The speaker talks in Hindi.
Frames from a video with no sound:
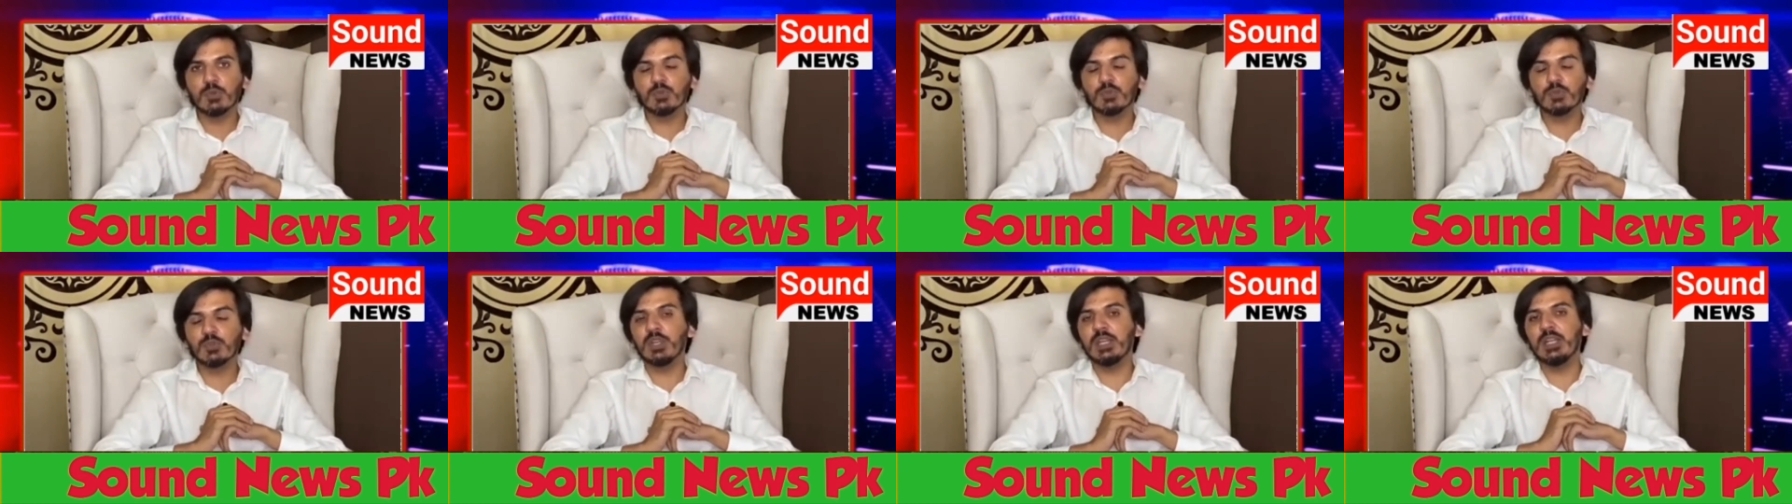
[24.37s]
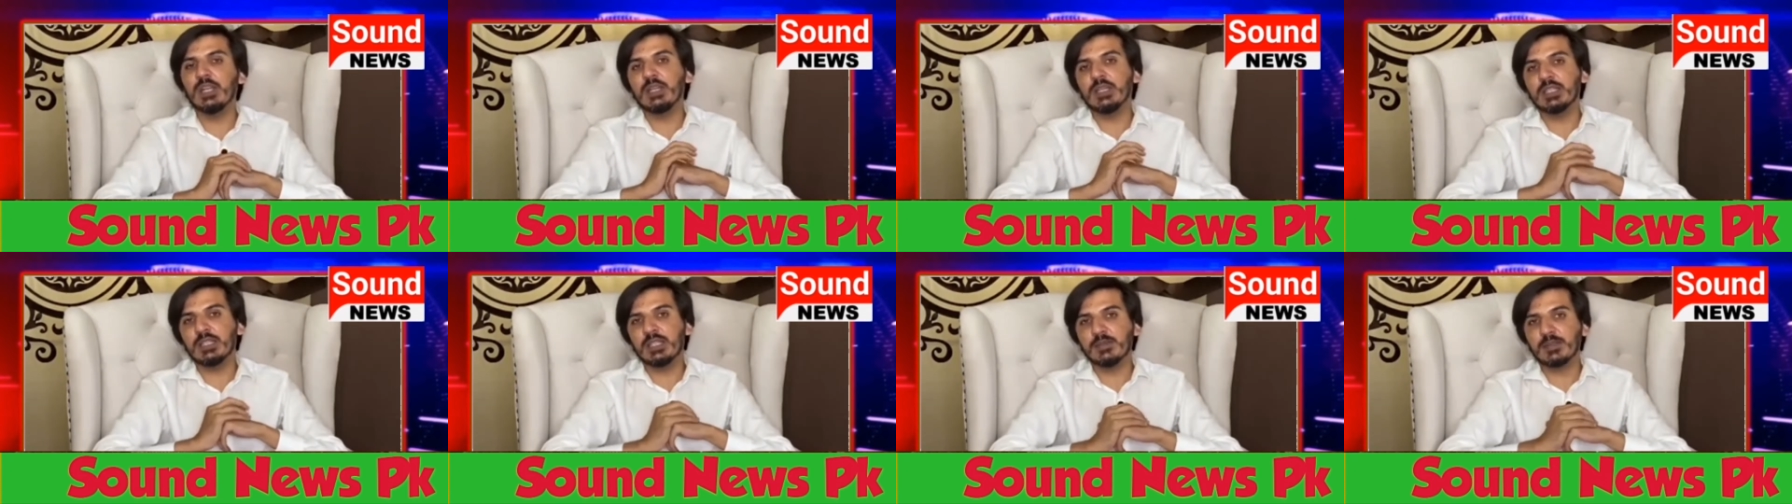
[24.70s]

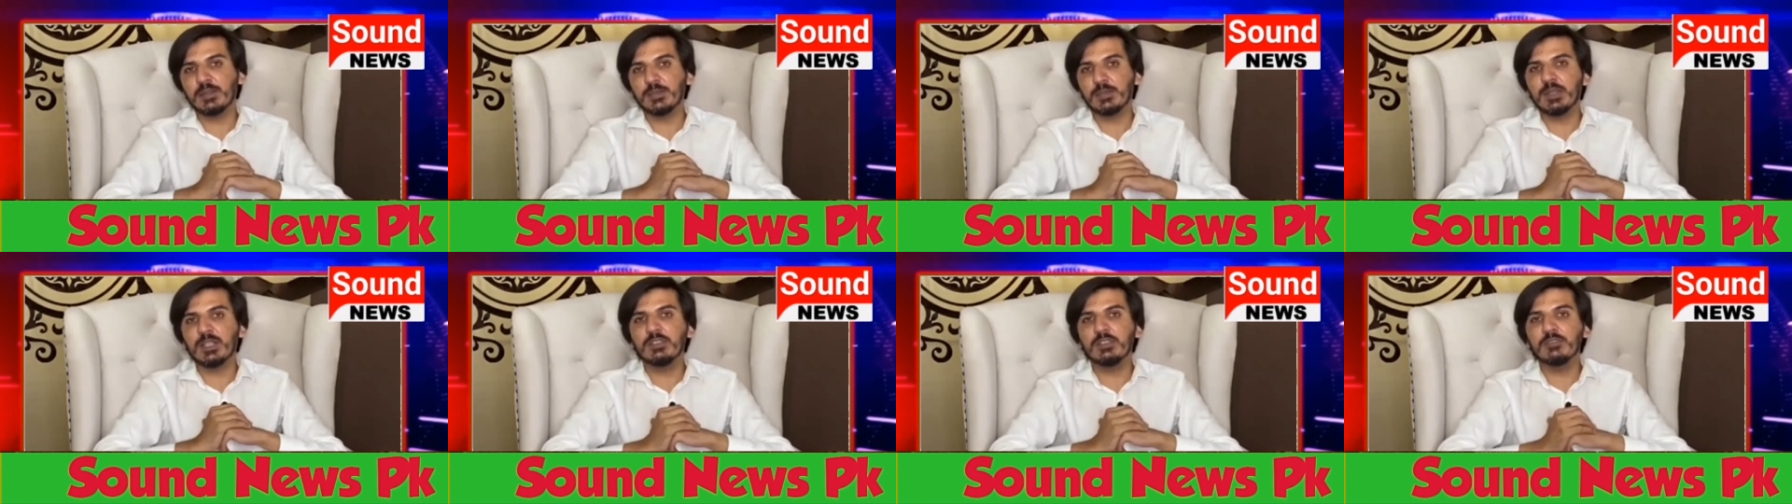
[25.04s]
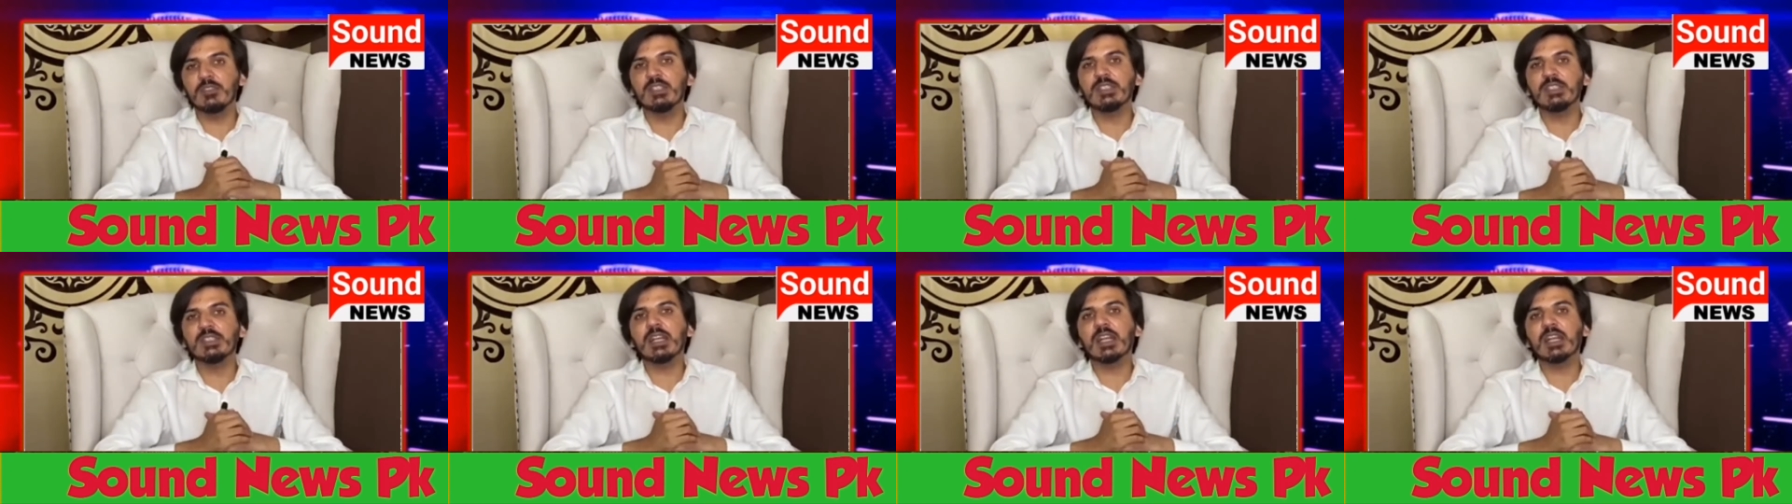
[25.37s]
उन्होंने सबसे पहले
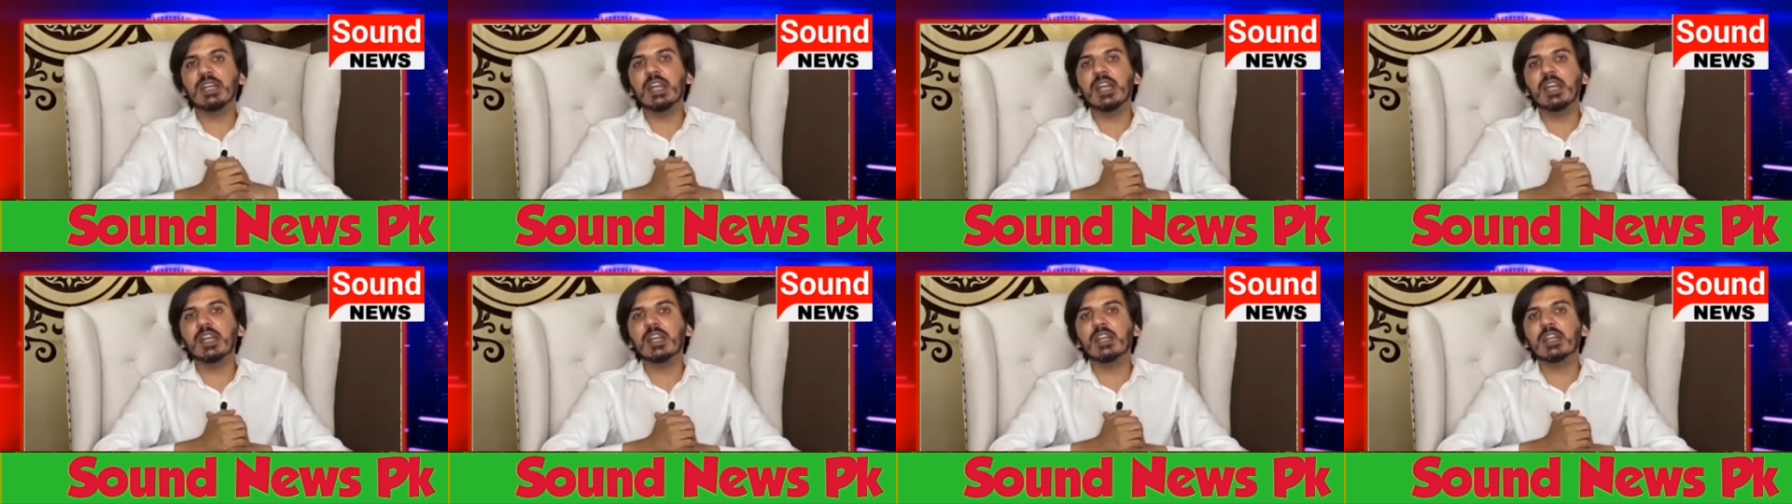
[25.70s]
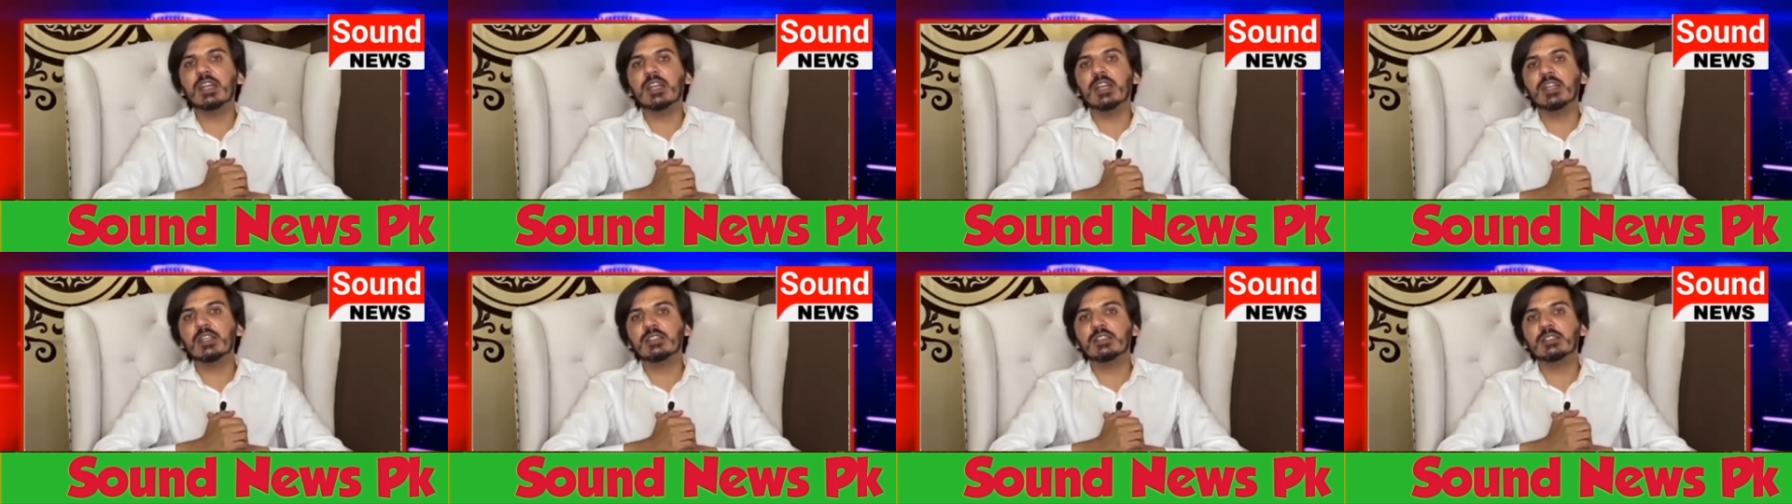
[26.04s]
ट्वीट किया कि
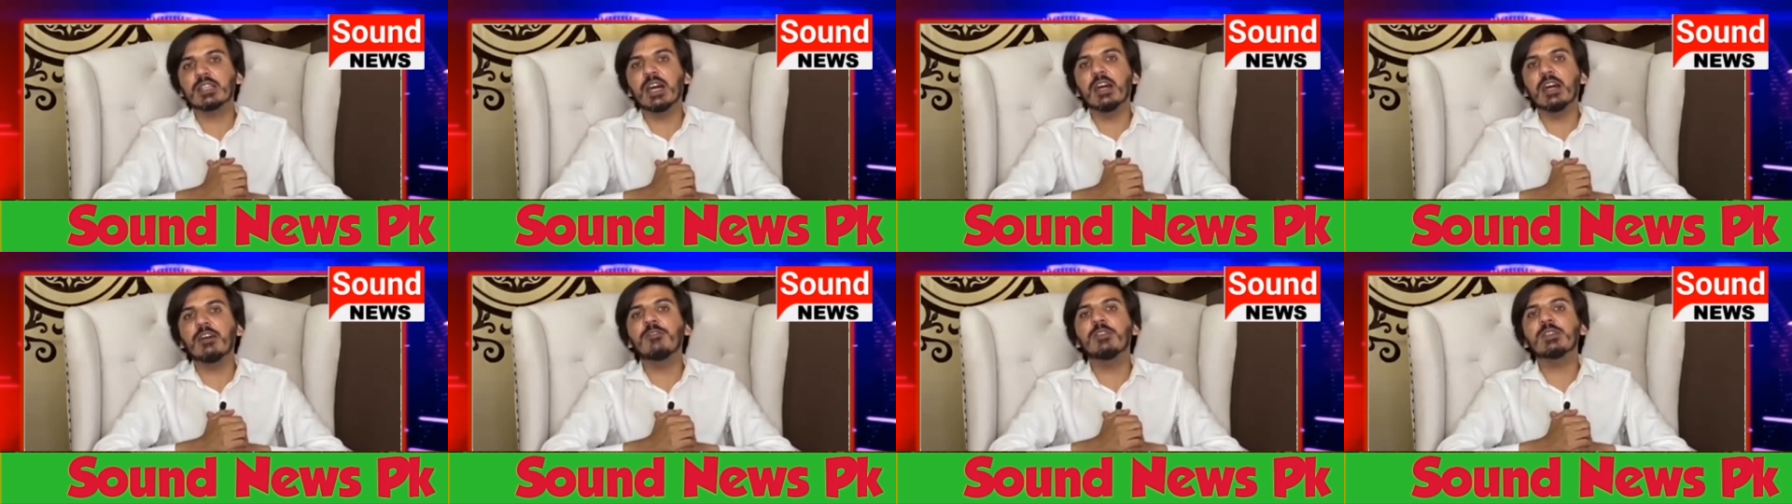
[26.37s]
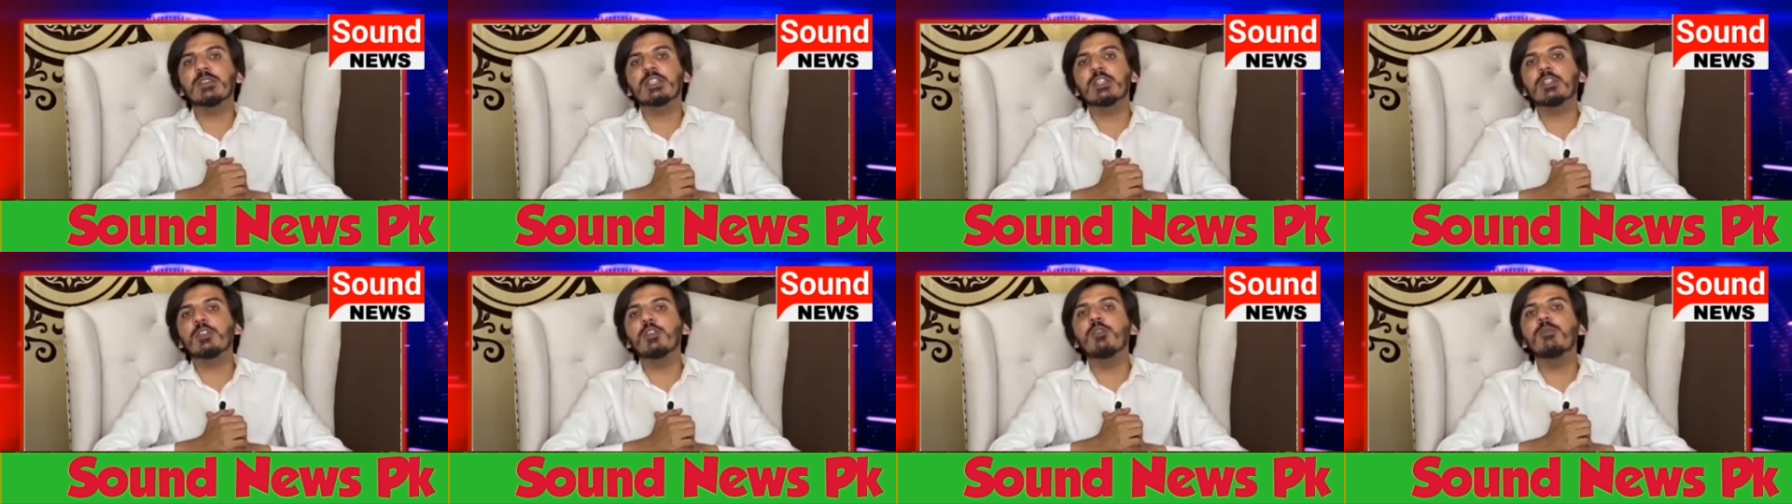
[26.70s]

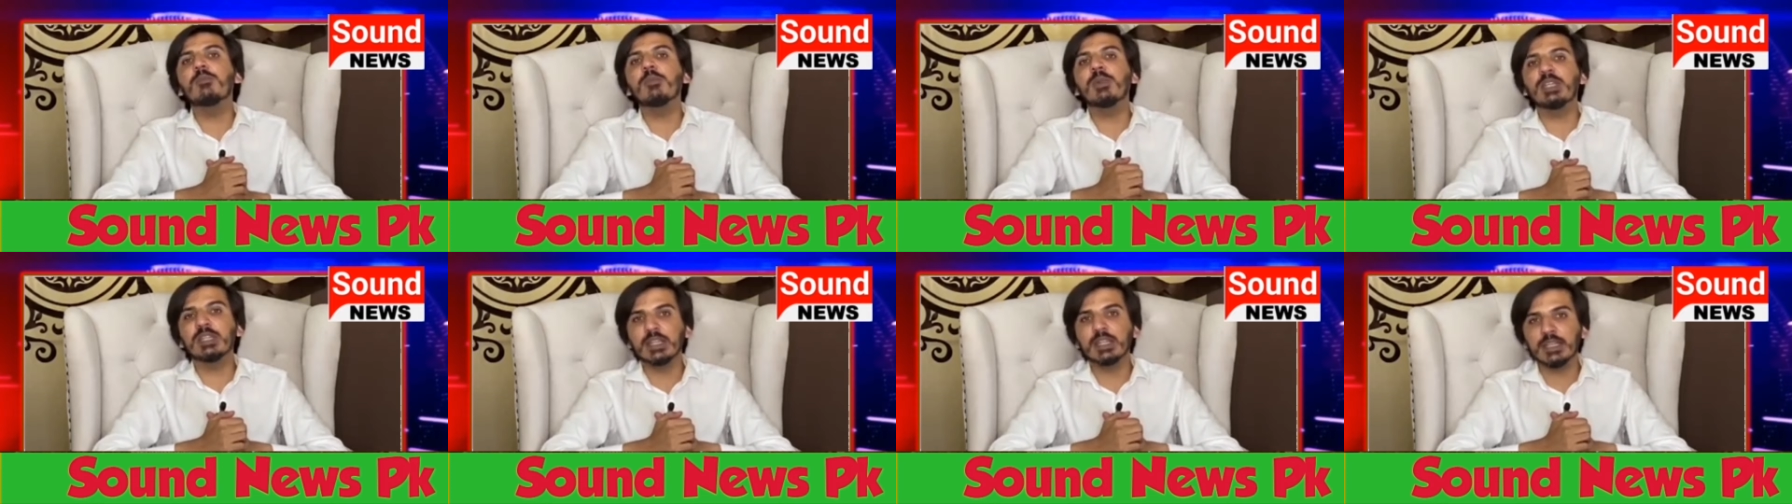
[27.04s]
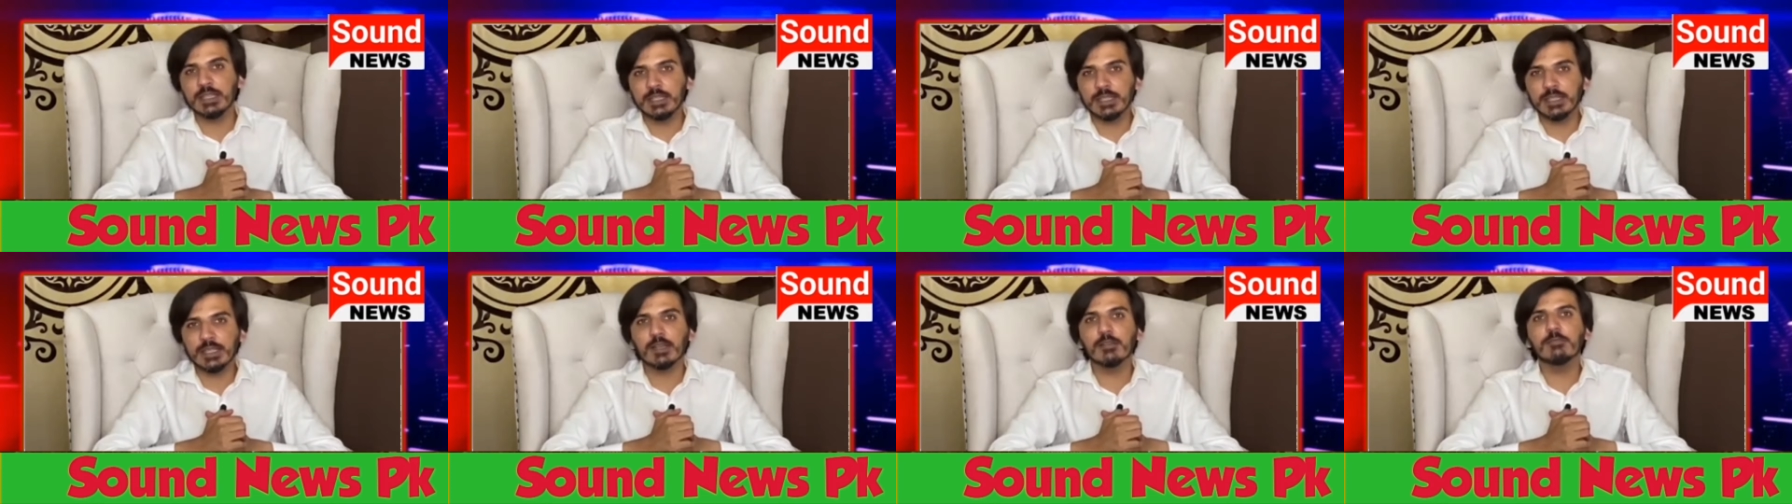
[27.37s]
सहाफ़त की घुमन
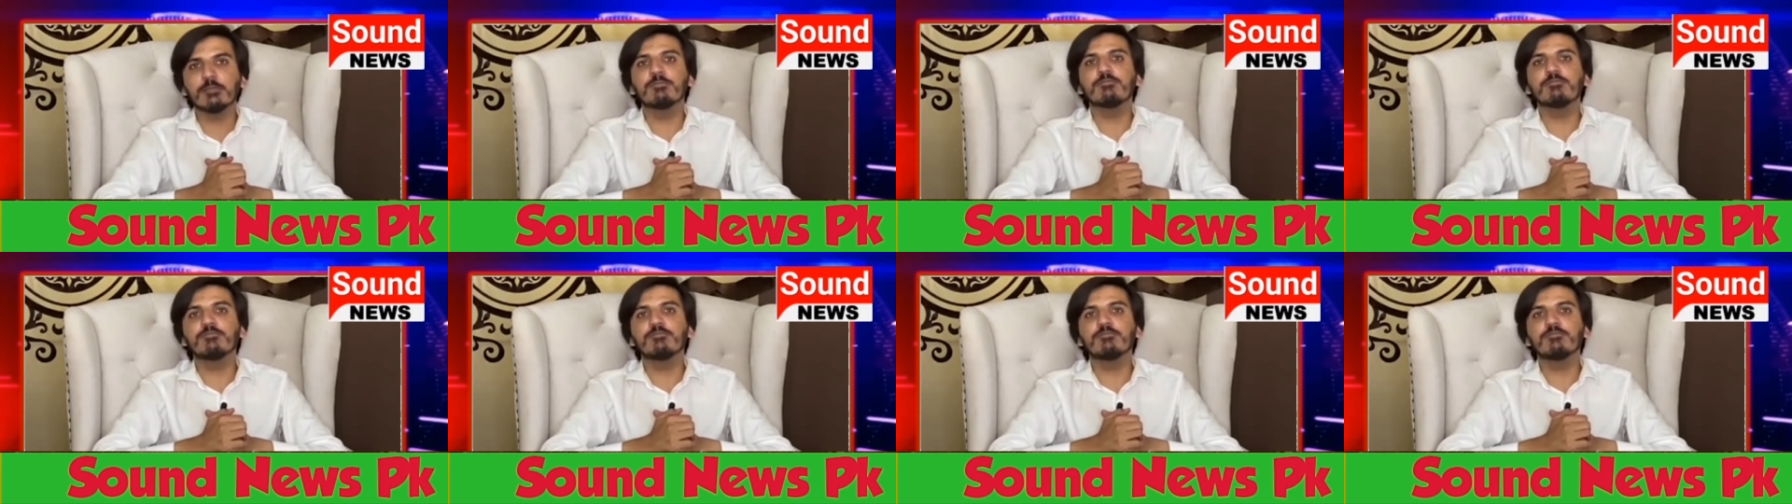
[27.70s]
घेरियाँ